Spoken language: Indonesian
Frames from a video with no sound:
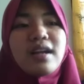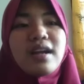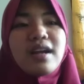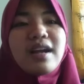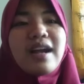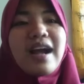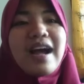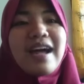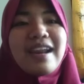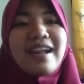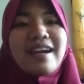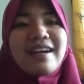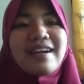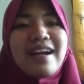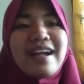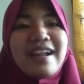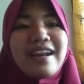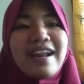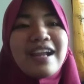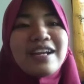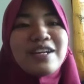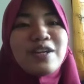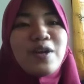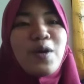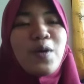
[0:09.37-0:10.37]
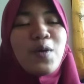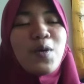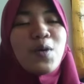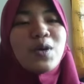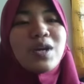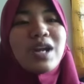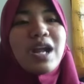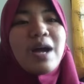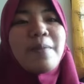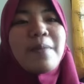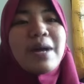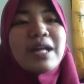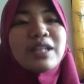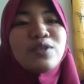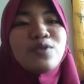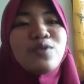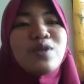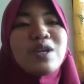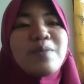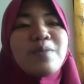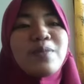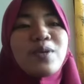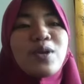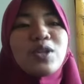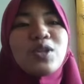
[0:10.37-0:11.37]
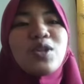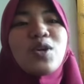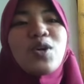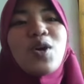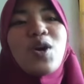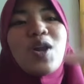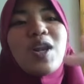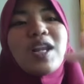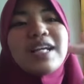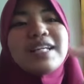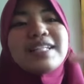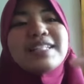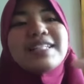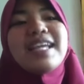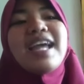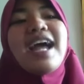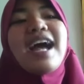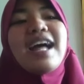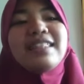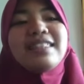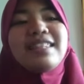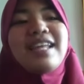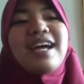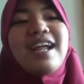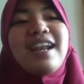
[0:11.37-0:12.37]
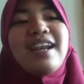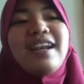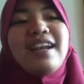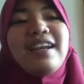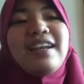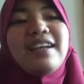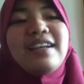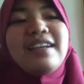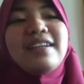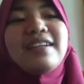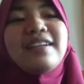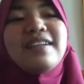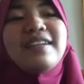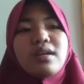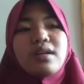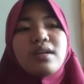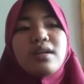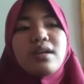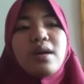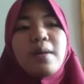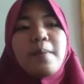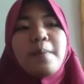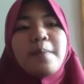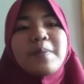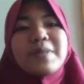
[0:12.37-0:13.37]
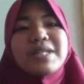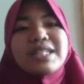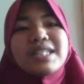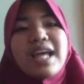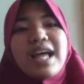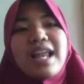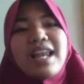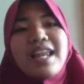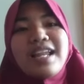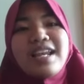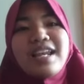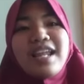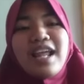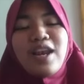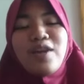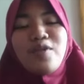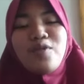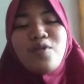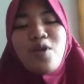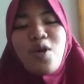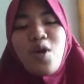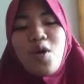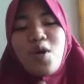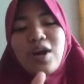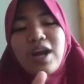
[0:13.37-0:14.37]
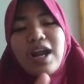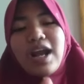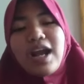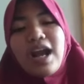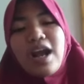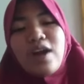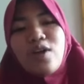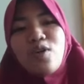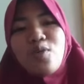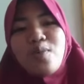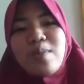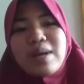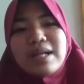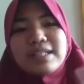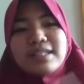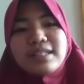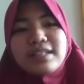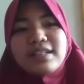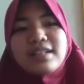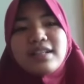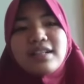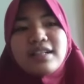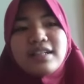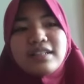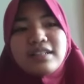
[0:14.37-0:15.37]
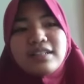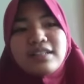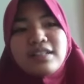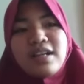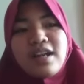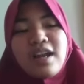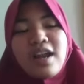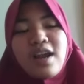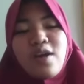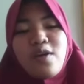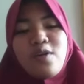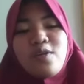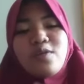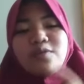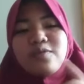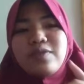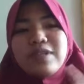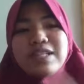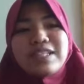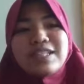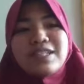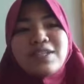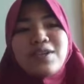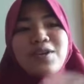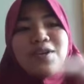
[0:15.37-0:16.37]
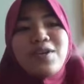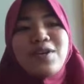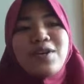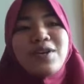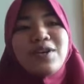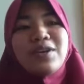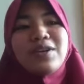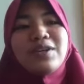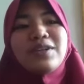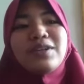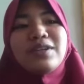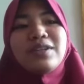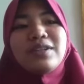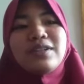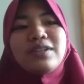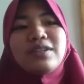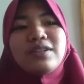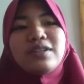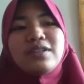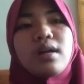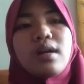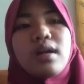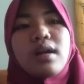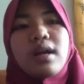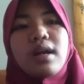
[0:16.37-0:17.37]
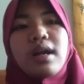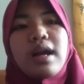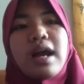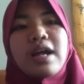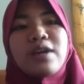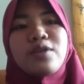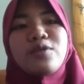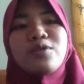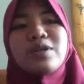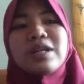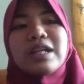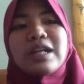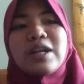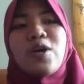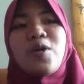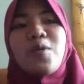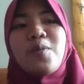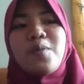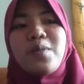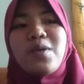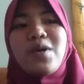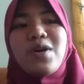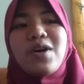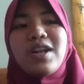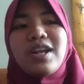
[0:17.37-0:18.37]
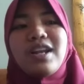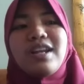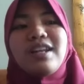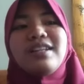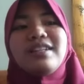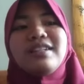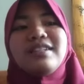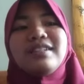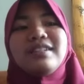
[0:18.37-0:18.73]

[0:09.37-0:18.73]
Gara-gara dong ora matui protokol kesehatan. Misalnya nek lungo orang nganggo masker, wisuh, karung gerombol.